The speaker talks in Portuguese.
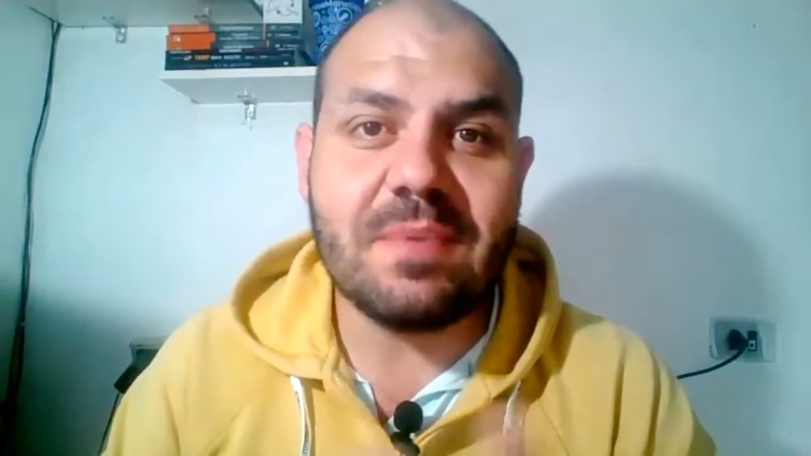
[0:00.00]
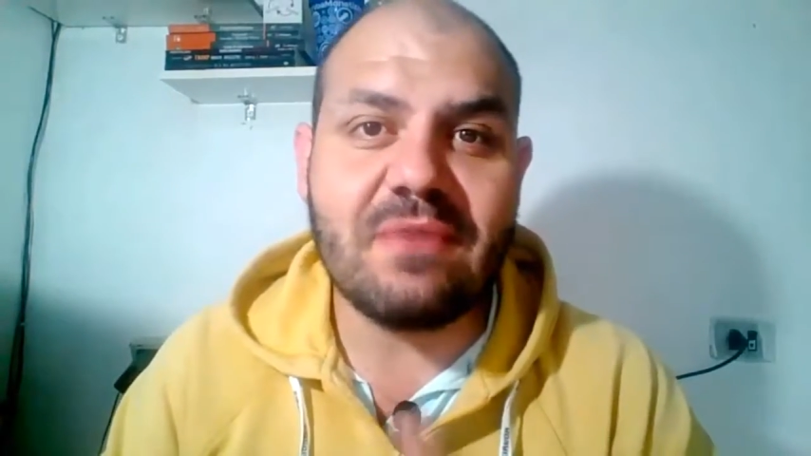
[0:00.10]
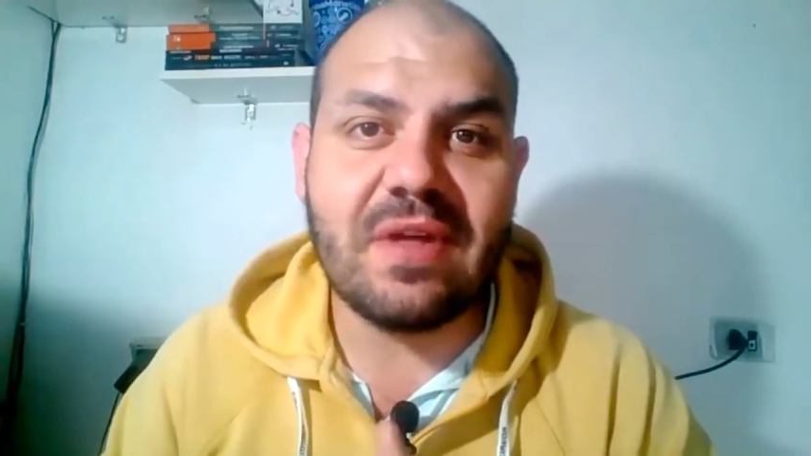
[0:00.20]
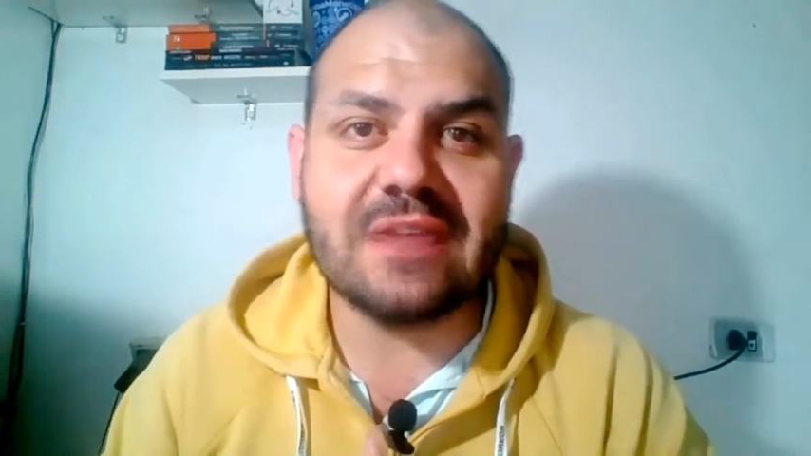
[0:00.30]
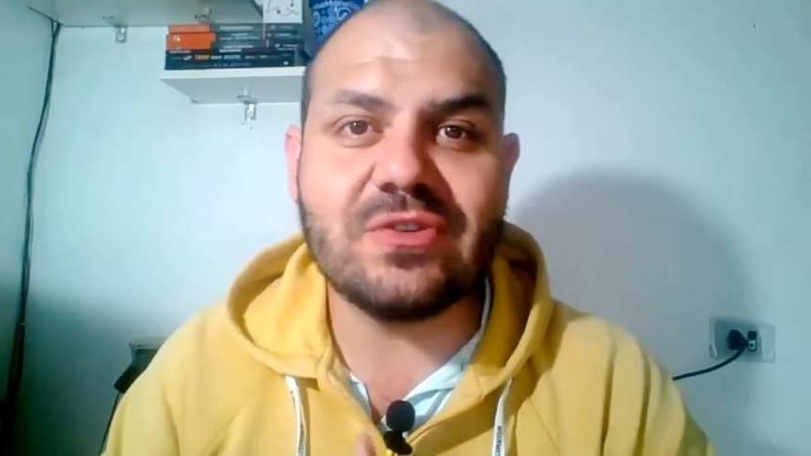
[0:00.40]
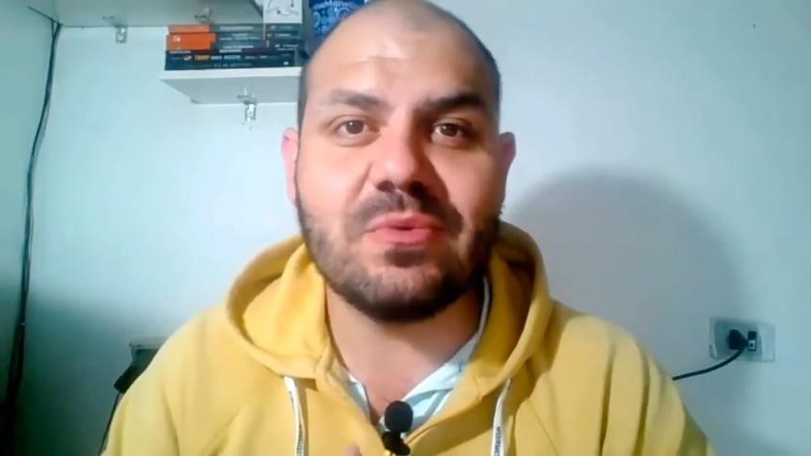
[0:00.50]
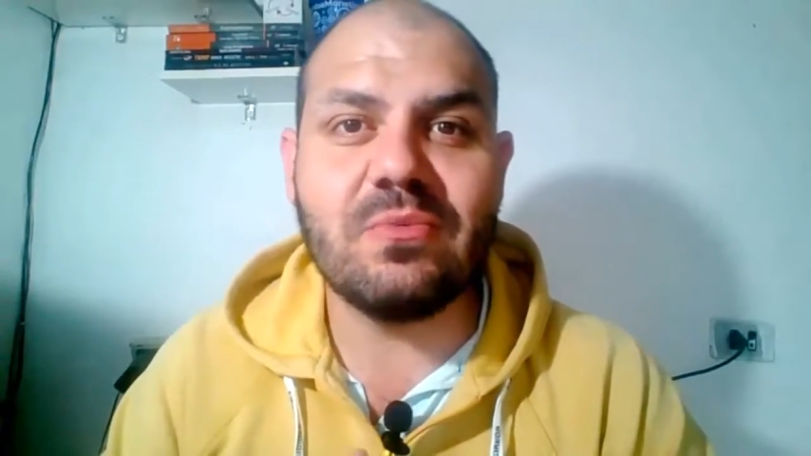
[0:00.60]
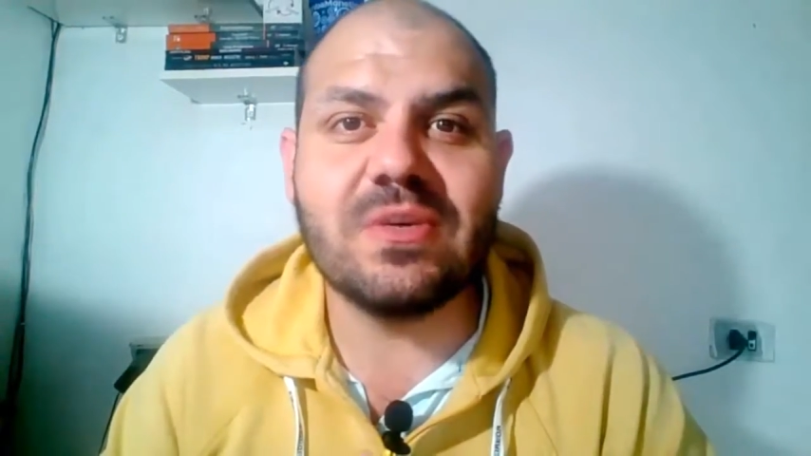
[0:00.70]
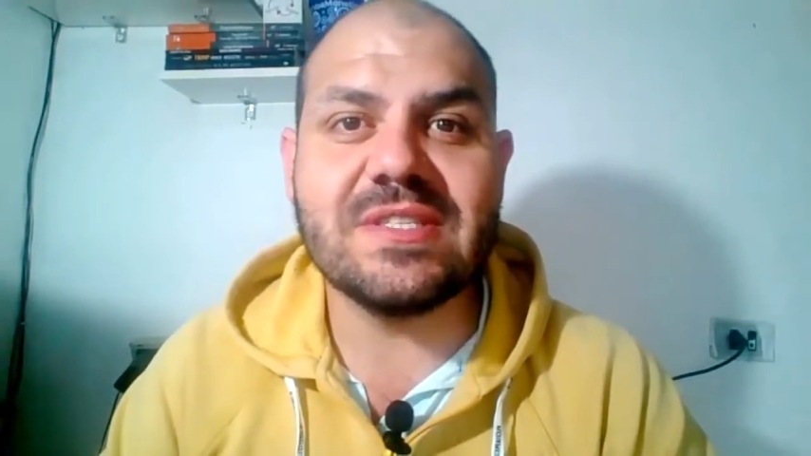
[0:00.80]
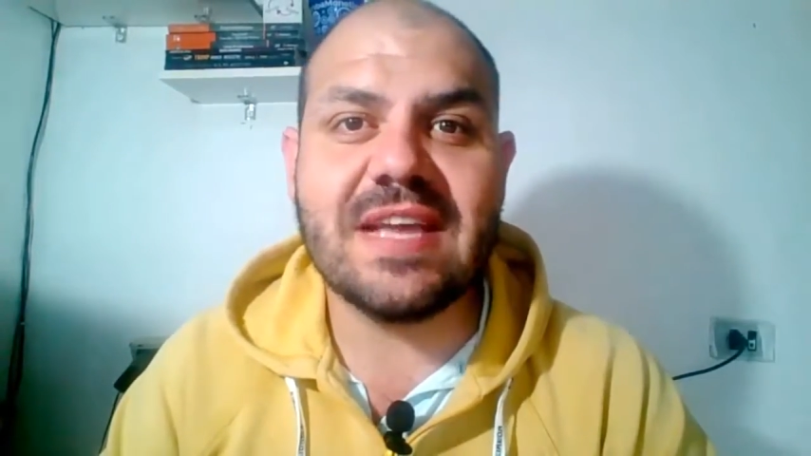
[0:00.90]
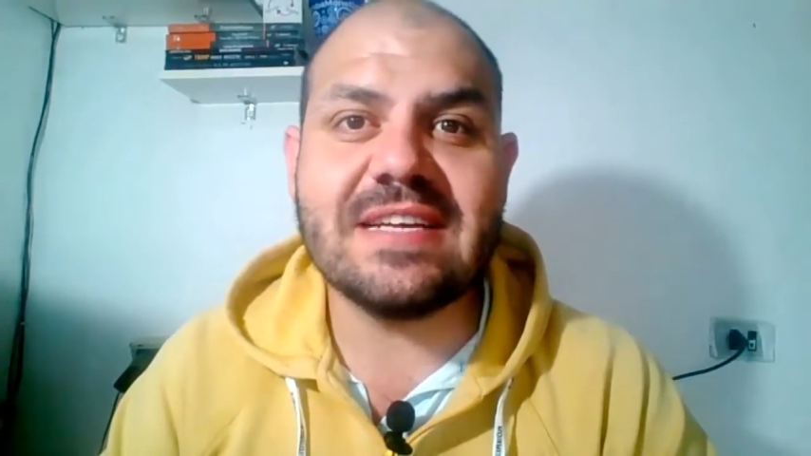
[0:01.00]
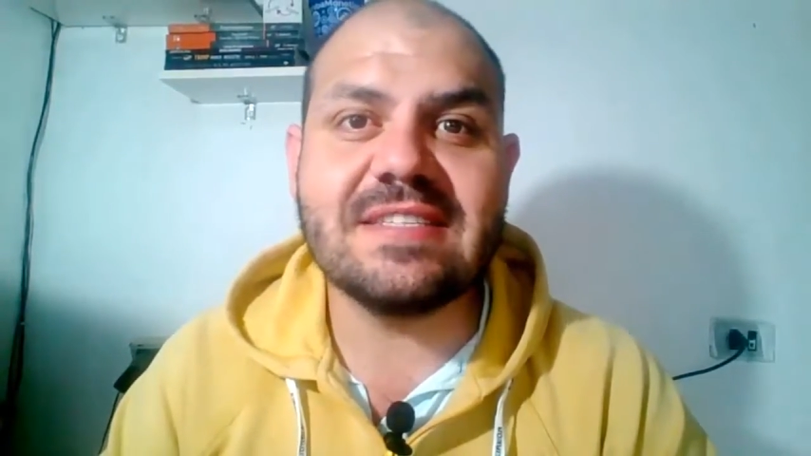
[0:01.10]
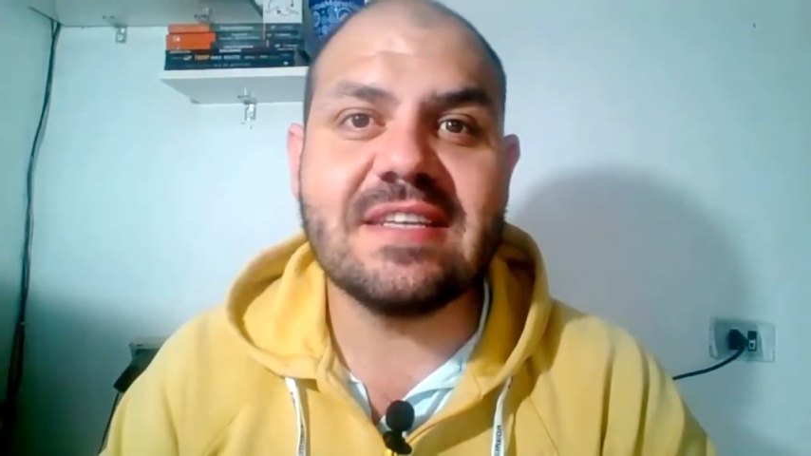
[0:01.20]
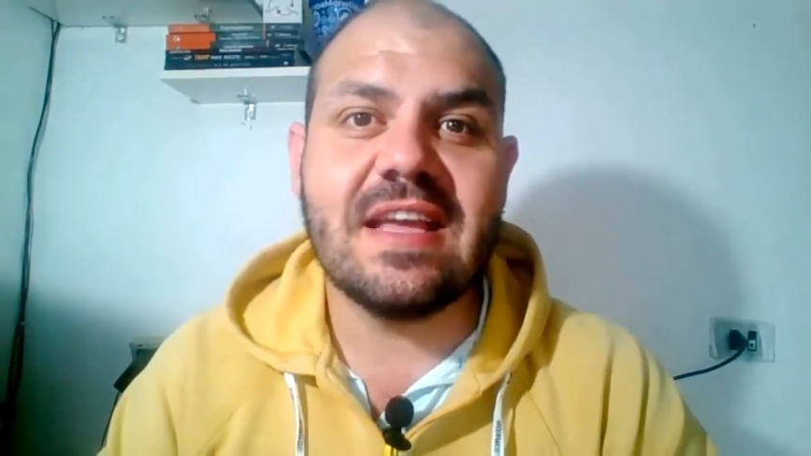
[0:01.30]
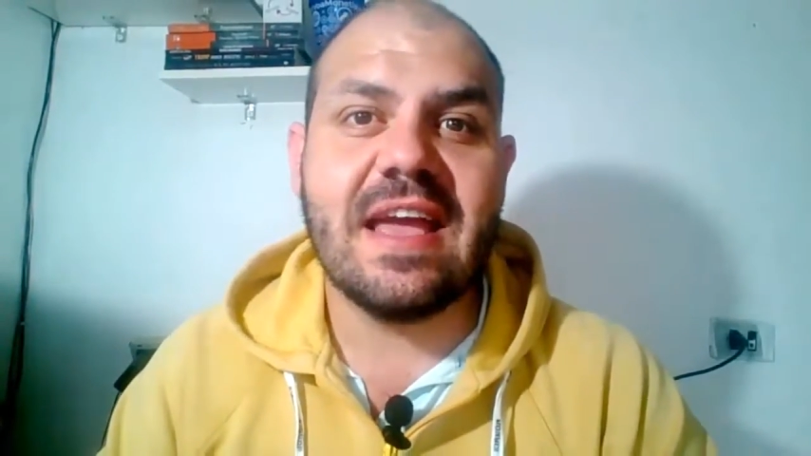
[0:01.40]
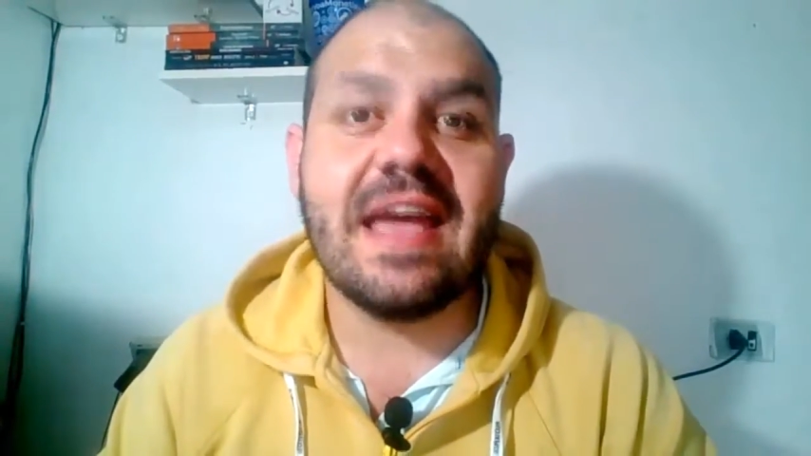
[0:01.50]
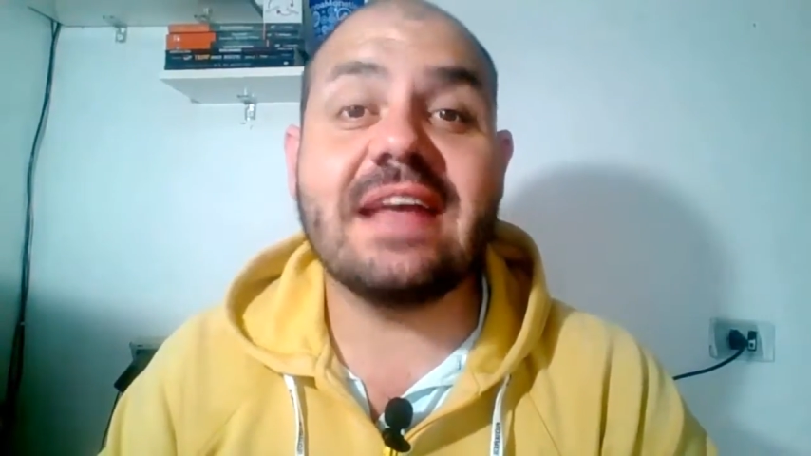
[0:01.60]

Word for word: falar sobre o Moisés é,